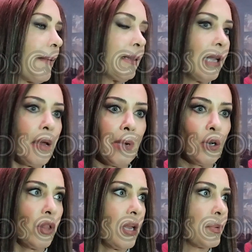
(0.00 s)
levanté la
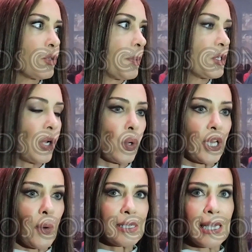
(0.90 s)
mano, dije, por supuesto que lo
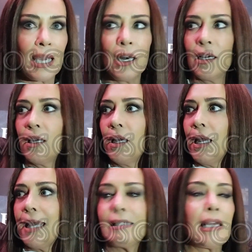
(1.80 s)
quiero hacer.
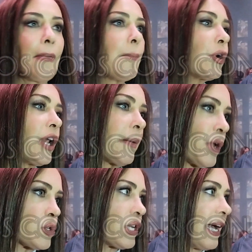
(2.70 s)
Estaba muy
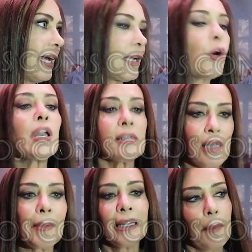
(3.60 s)
nerviosa,
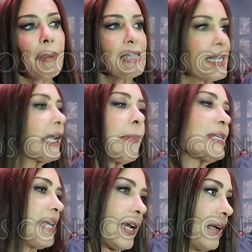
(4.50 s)
honestamente pensé que iba a
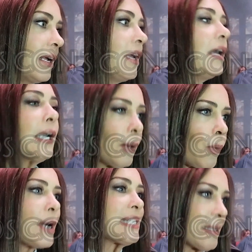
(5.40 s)
ser
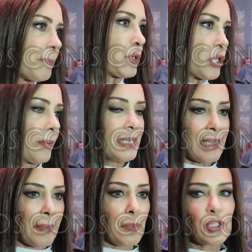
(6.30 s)
cuasi imposible,
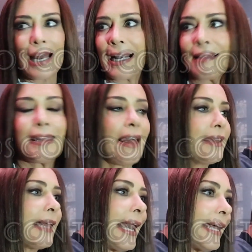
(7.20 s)
sabemos la cantidad
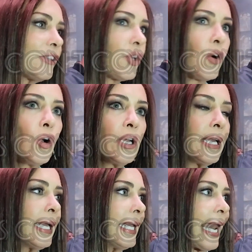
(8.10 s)
de talento
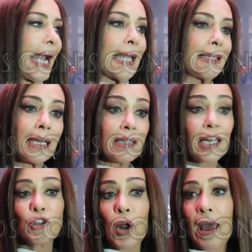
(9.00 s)
la gente que
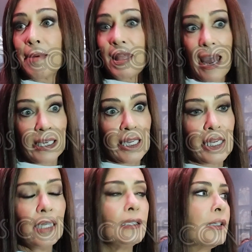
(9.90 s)
tiene toda la vida aquí.